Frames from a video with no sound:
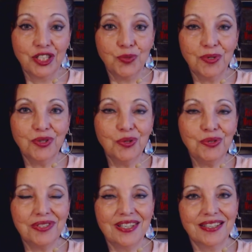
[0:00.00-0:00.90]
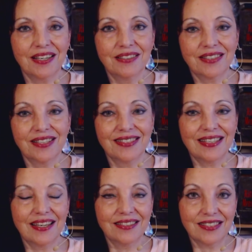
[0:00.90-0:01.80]
Ich begrüße dich ganz,
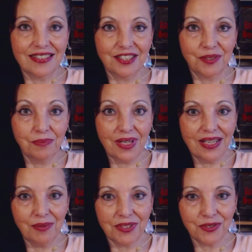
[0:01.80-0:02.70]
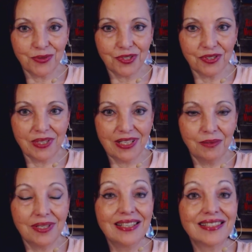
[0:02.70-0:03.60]
ganz herzlich. Mein lieber Zuschauer, mein
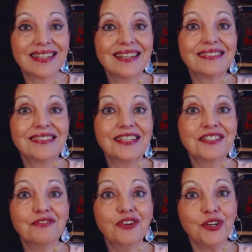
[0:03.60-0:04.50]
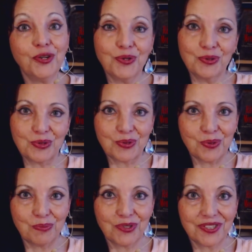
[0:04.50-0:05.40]
lieber Leser, das nächste
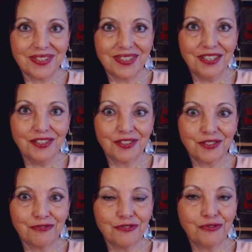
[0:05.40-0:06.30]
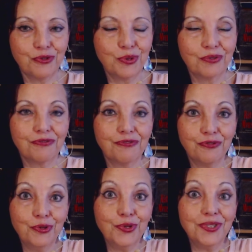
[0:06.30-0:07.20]
Wochenhoroskop steht zur Verfügung
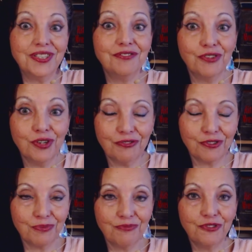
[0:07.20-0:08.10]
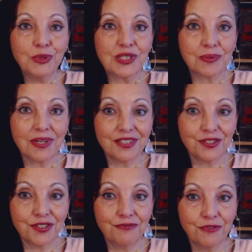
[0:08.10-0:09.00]
für die Woche vom
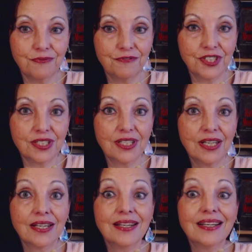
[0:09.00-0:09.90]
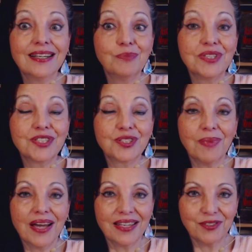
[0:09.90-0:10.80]
25.05. bis zum
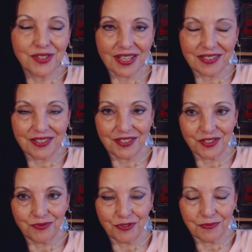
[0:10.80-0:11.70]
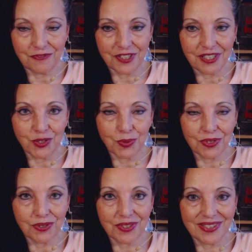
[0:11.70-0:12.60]

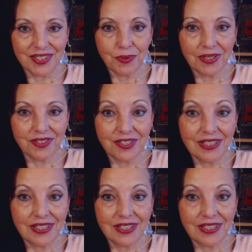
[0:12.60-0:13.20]
31.05.2020.